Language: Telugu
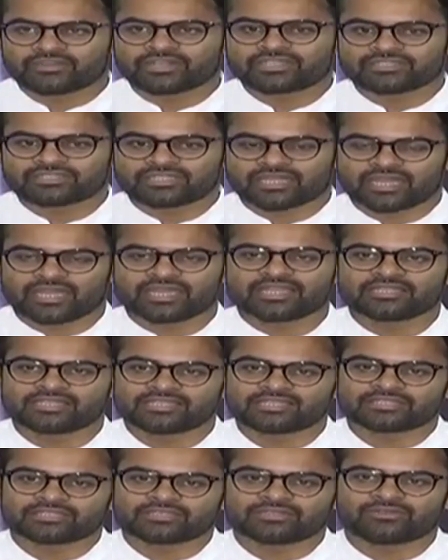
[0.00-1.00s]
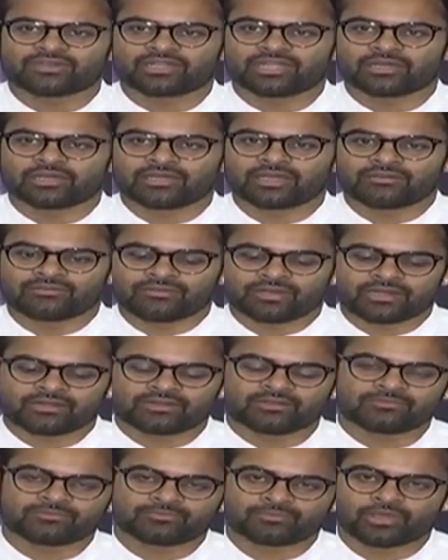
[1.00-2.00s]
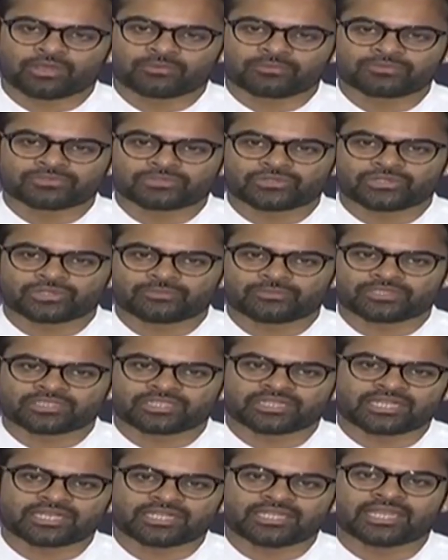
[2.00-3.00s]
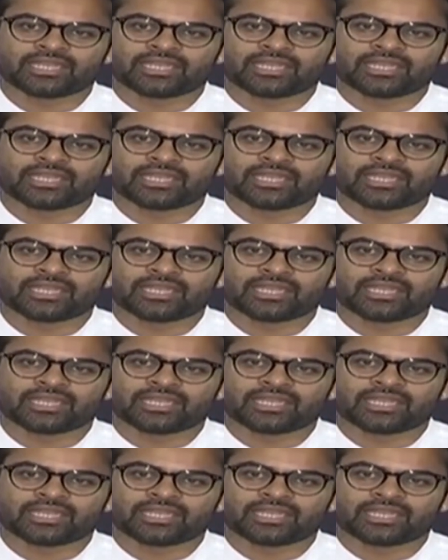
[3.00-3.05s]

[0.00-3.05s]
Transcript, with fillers: ఎవరైతే సహాయం చేస్తారో వాళ్ళ వాళ్ళు ప్రాబ్లమ్స్ ఉన్నప్పుడు తను